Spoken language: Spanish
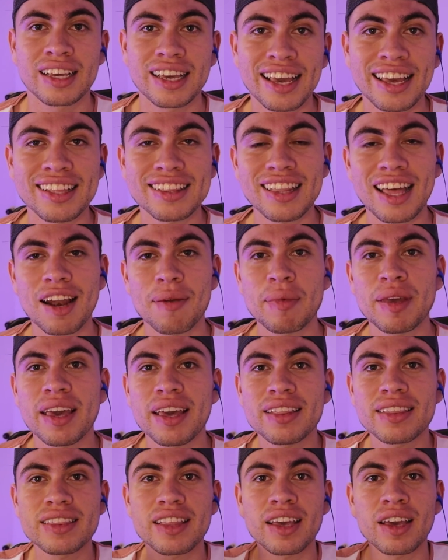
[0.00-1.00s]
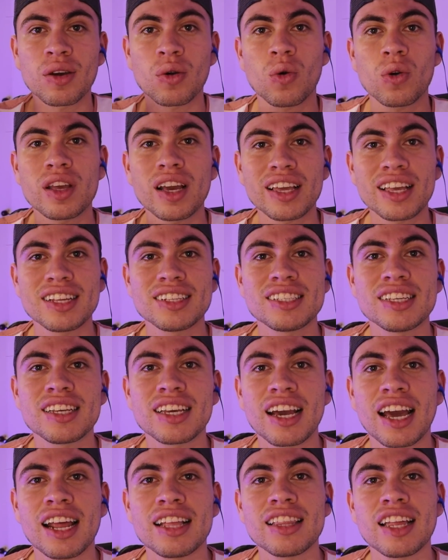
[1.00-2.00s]
¿Qué tal mi gente? Hoy aquí en
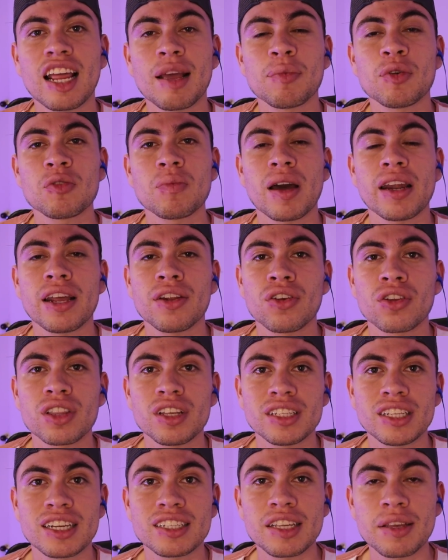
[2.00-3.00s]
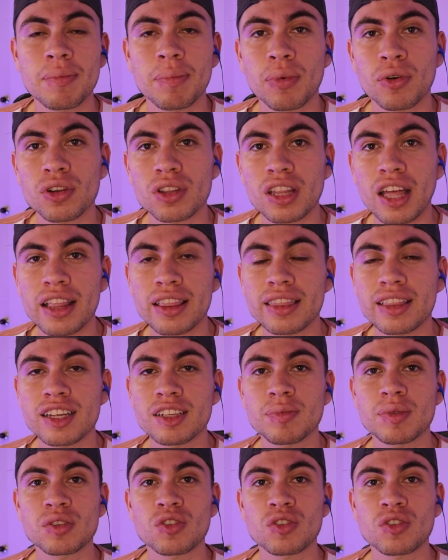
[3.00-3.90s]
Sincana tenemos varias noticias importantes,